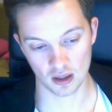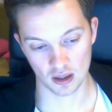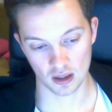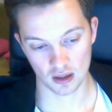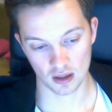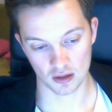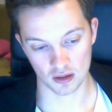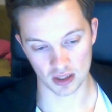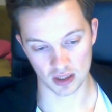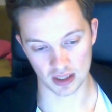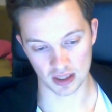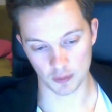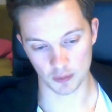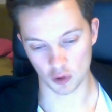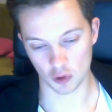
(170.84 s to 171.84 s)
o sea que
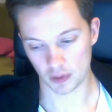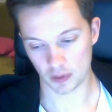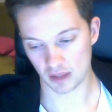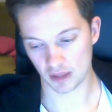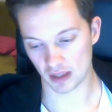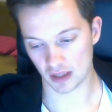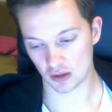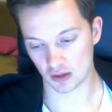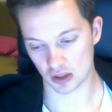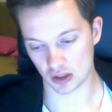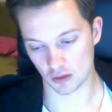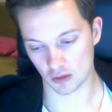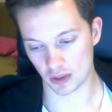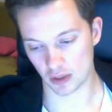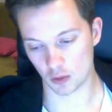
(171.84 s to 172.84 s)
tampoco pinta bien la cosa. No voy
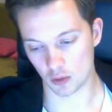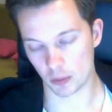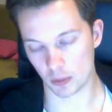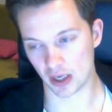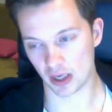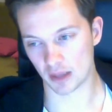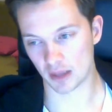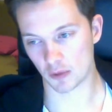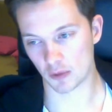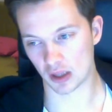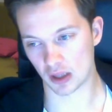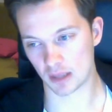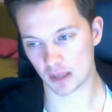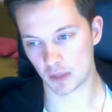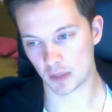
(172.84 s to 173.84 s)
a cumplir 100%,
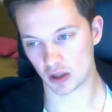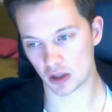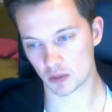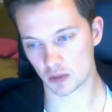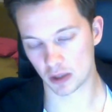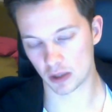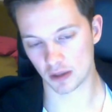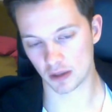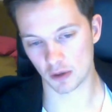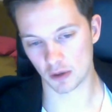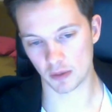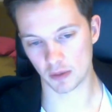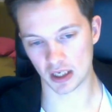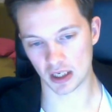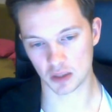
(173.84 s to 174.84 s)
pero espero que por lo
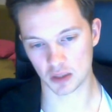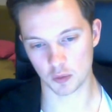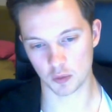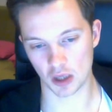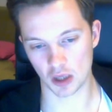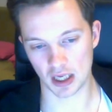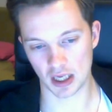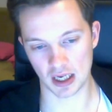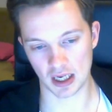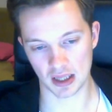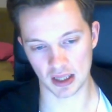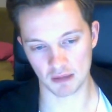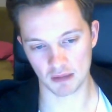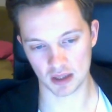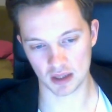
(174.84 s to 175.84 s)
menos pueda hacer
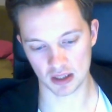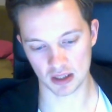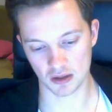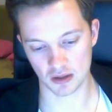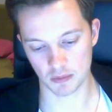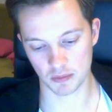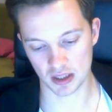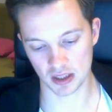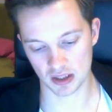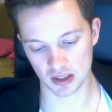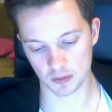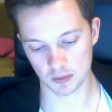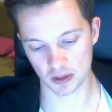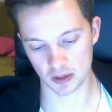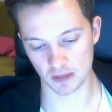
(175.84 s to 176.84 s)
una sesión más después
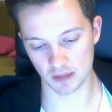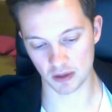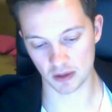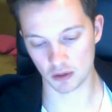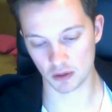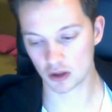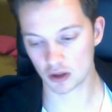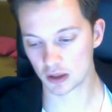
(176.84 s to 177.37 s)
del videoblog.